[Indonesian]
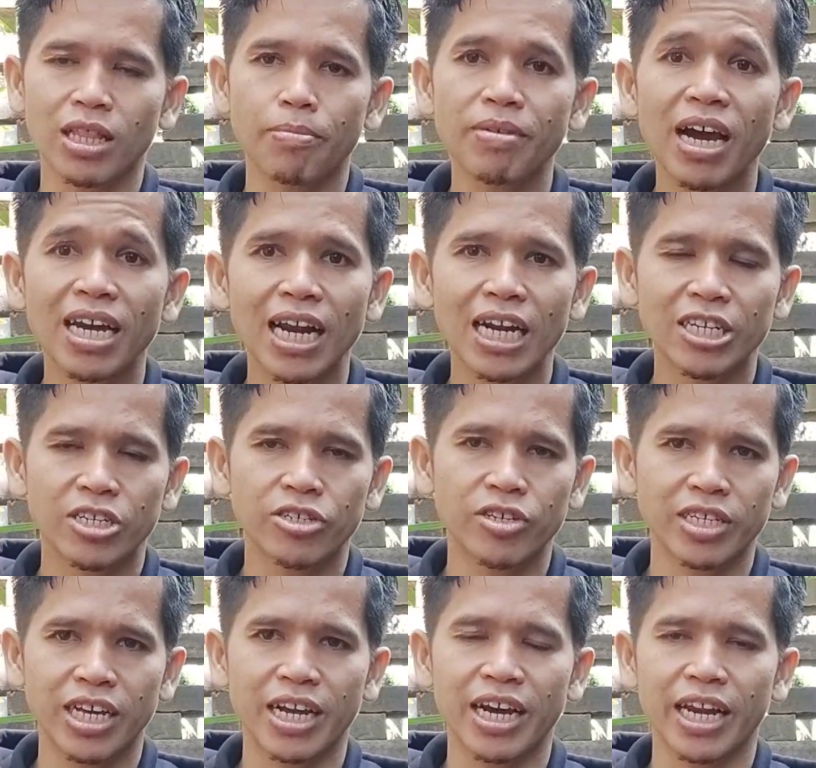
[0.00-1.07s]
tetapi analisis
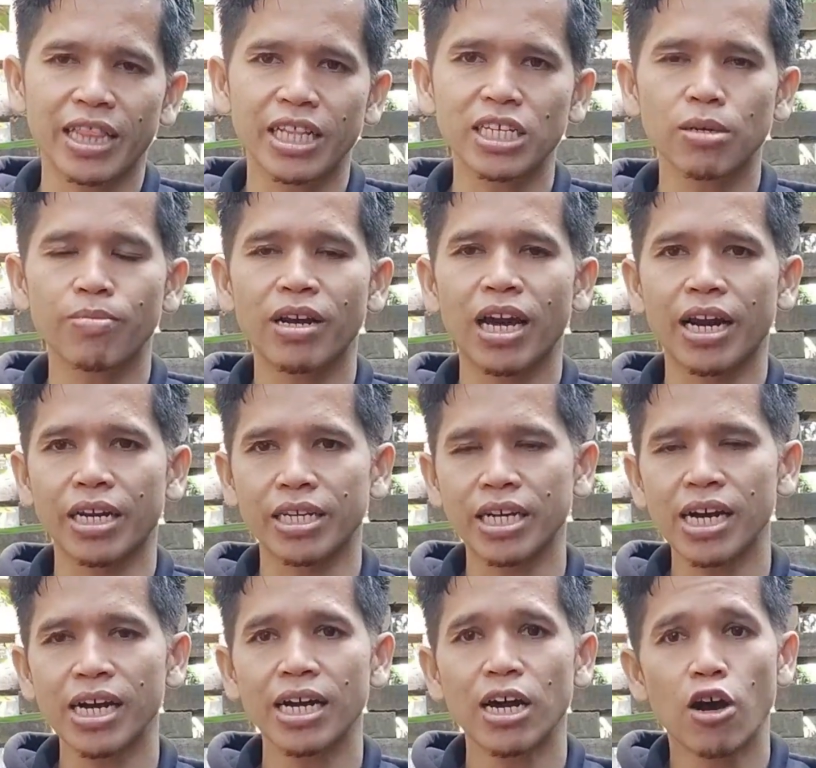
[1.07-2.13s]
suasana kritis
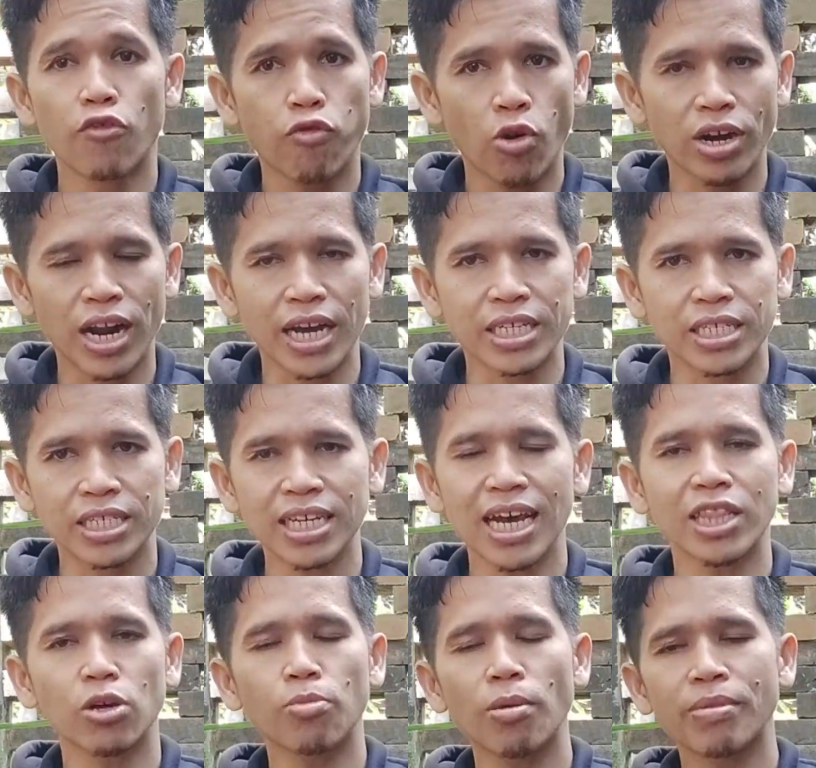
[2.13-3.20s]
sebenarnya fondasi
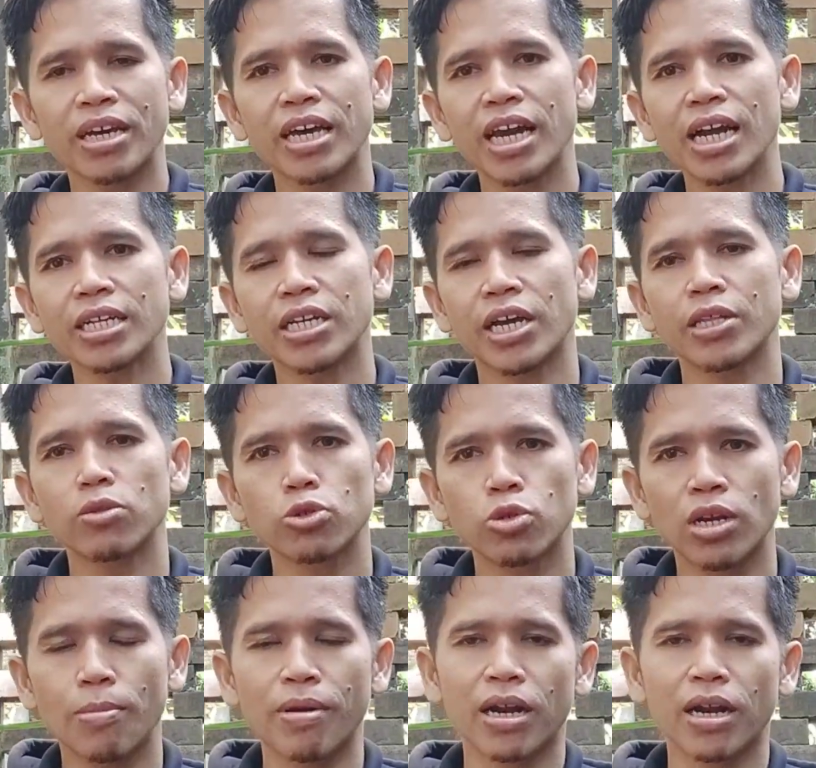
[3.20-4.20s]
atau pemikirannya itu sudah